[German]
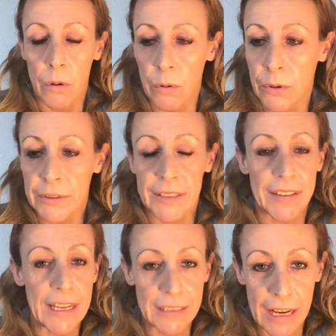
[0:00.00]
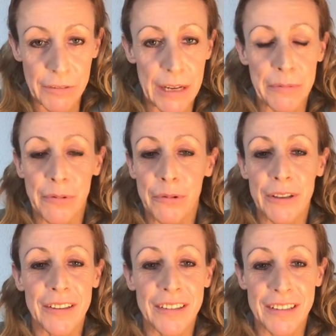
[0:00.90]
Und das Gegenteil von einem
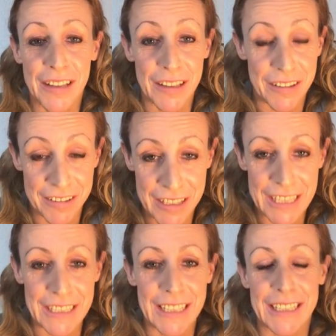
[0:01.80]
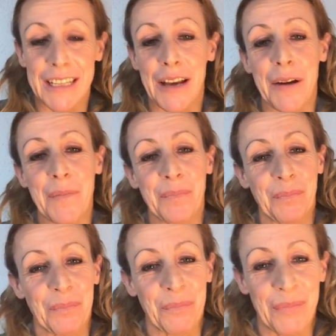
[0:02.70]
Fluch ist Segnen, ja.
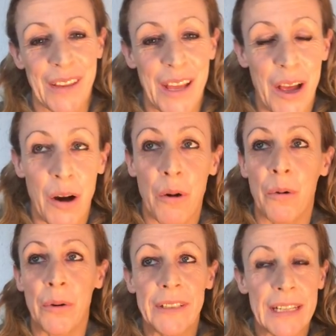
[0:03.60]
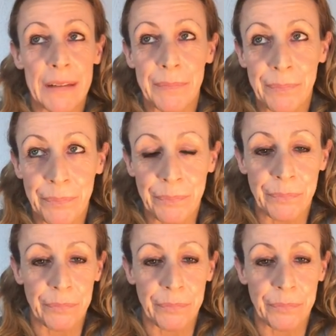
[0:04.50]
Und ähm,